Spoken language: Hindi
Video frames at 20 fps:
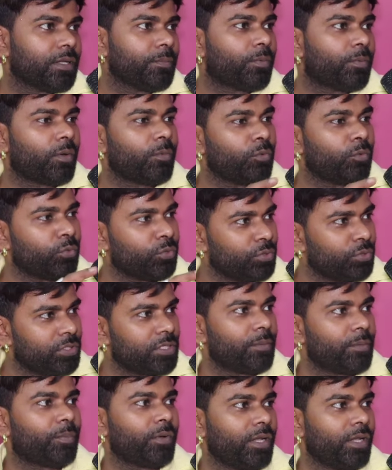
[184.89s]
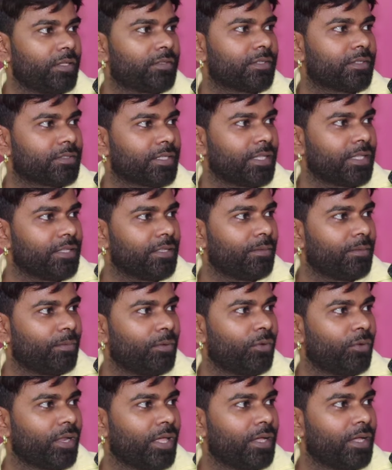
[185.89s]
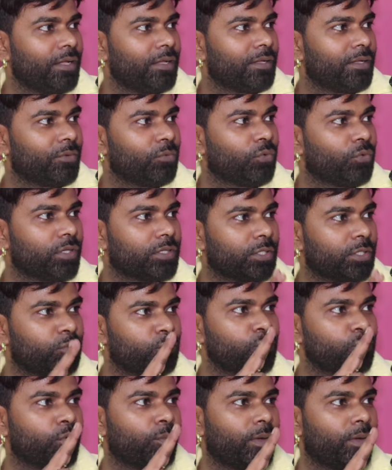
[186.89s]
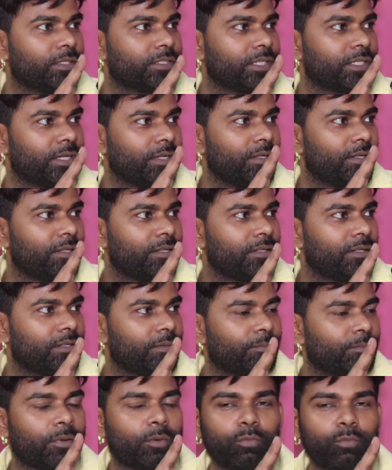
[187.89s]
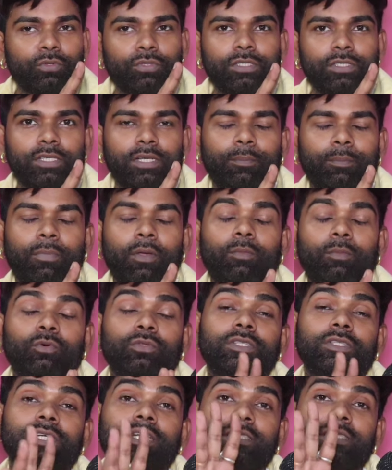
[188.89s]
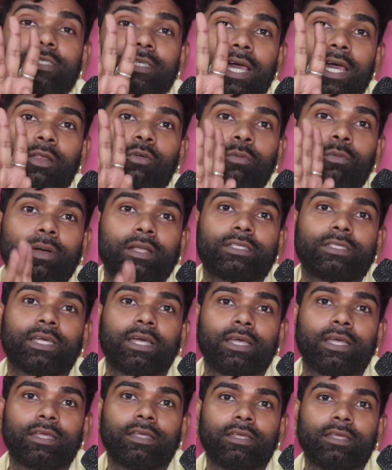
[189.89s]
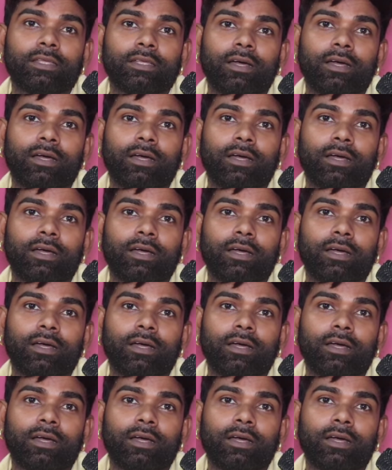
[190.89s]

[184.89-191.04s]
कि प्रमोदो जी के पहले से शादी रे बेवड़ा वो कहता दू गो बच्चा प्रमोद जी का प्रमोद जी का चार गो बच्चा है